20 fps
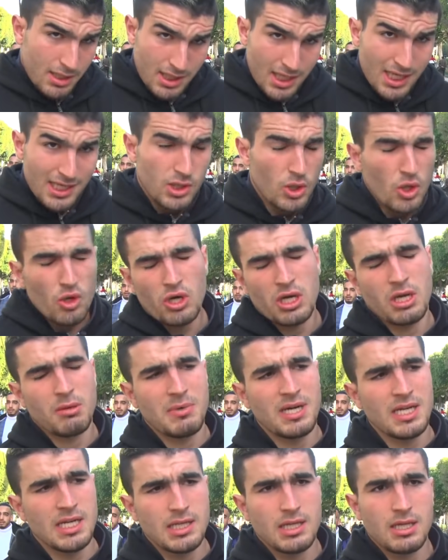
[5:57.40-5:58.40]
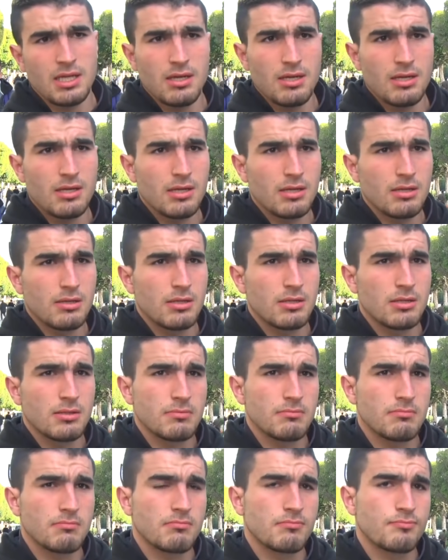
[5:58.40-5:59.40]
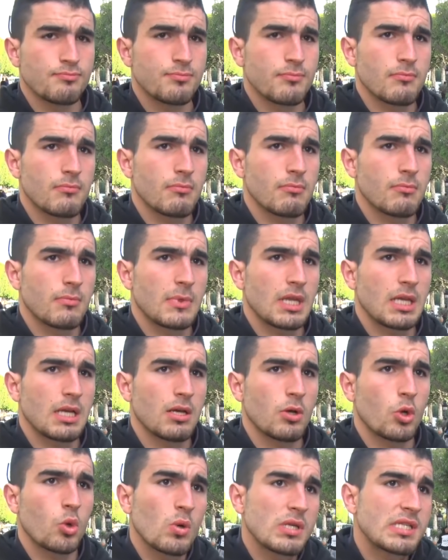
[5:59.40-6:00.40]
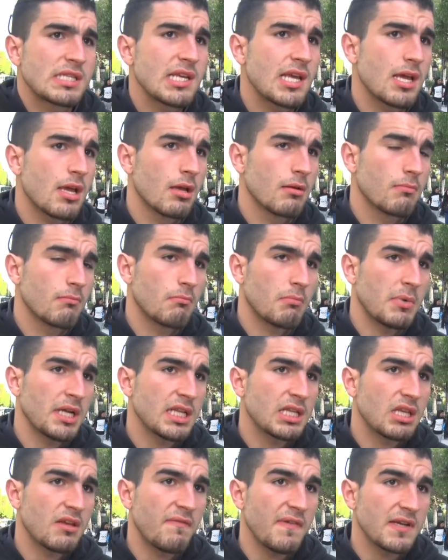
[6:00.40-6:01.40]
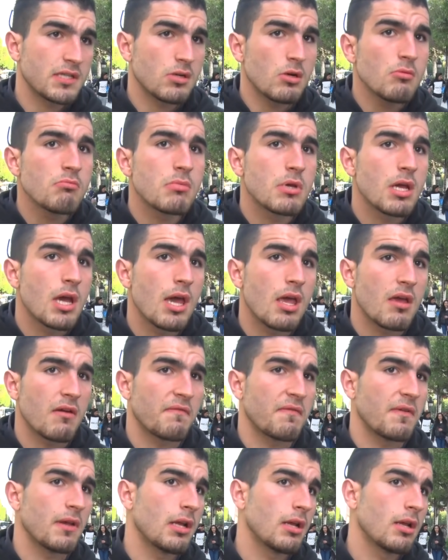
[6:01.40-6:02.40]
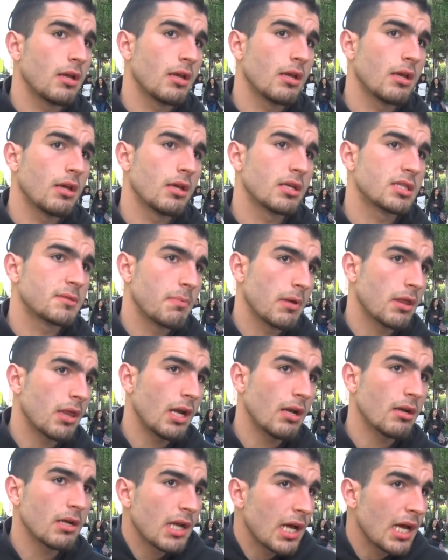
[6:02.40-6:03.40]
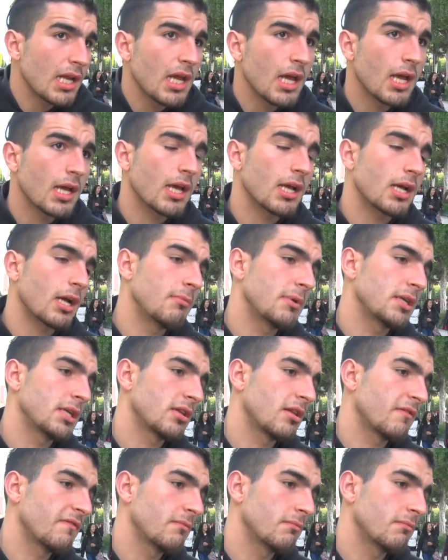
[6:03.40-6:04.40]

لقيت euh, روحي معناتها كونسي معناتها كيفاش امي هي في السبيطار انا نخليها هكاك معناتها